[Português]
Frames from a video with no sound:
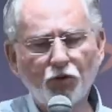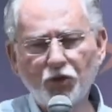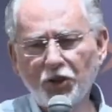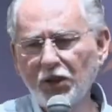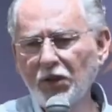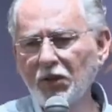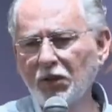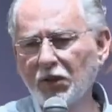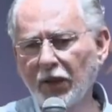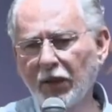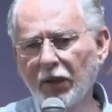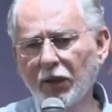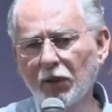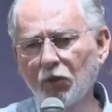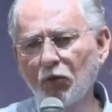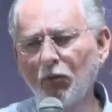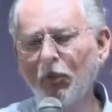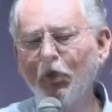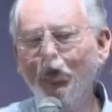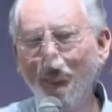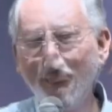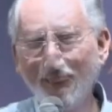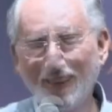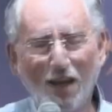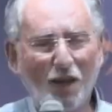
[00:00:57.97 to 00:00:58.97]
dia inteiro,
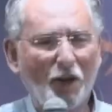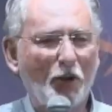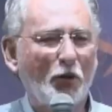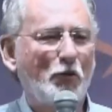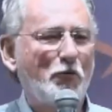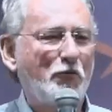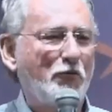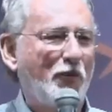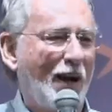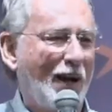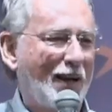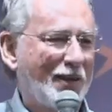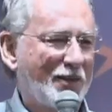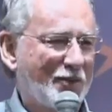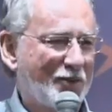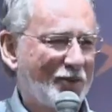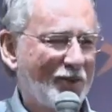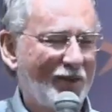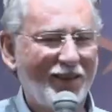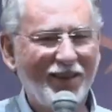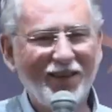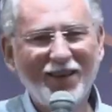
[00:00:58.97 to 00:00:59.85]
o que, que eu faço?